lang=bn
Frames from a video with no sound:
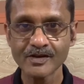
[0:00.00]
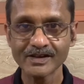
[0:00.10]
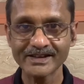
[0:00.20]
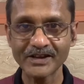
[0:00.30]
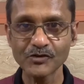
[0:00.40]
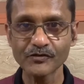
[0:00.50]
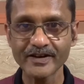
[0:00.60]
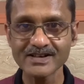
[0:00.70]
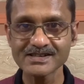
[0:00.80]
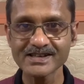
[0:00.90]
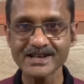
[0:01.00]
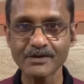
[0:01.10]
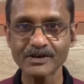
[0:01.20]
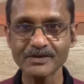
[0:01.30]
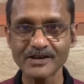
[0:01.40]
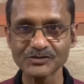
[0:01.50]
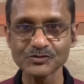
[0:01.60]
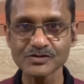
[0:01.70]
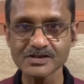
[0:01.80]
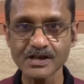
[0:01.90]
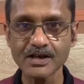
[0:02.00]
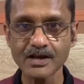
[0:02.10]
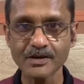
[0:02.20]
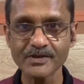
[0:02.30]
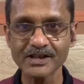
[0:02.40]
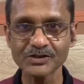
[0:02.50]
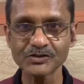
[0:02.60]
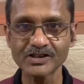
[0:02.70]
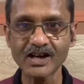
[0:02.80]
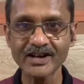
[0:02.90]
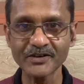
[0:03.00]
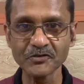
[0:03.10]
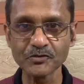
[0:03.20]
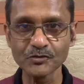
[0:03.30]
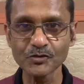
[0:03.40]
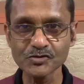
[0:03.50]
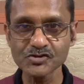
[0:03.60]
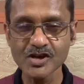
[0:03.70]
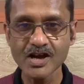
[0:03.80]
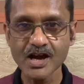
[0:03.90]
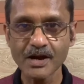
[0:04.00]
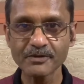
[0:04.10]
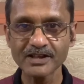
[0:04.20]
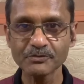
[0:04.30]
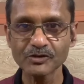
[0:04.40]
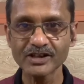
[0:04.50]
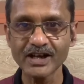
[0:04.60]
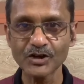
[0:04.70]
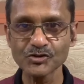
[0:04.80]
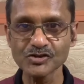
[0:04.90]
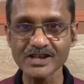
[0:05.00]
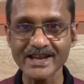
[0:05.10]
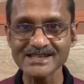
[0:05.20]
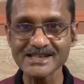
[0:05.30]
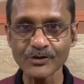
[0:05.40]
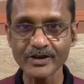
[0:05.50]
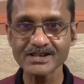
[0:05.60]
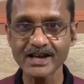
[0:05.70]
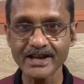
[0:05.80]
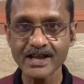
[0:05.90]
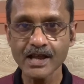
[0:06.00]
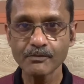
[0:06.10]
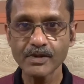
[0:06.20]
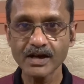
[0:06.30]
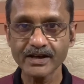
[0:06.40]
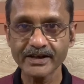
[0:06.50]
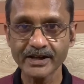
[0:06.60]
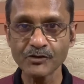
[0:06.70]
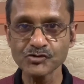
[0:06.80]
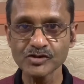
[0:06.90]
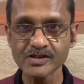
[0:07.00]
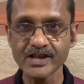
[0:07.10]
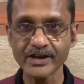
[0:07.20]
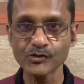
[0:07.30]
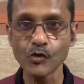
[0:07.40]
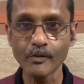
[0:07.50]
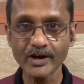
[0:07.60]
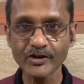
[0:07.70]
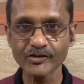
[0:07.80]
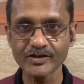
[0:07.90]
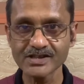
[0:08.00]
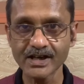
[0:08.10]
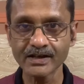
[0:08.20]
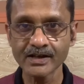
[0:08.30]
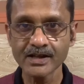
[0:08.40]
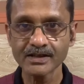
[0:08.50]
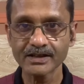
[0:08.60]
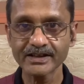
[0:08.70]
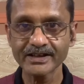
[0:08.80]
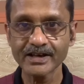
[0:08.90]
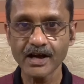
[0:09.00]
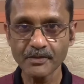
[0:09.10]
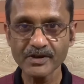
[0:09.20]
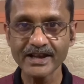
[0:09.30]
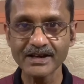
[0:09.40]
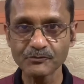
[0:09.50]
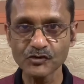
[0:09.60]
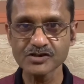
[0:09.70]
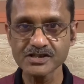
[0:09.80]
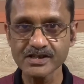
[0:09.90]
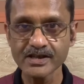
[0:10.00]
থ্যাংক ইউ ফ্রেন্ডস আমার নাম আশুতোষ দা আমি একজন টার্ন অ্যান্ড কোচ আপনাদের মধ্যে কারো যদি এজিং হয়ে যায় বা কেউ যদি একটু ওভারহেড হয়ে যান তাদের আমি হেল্প করছি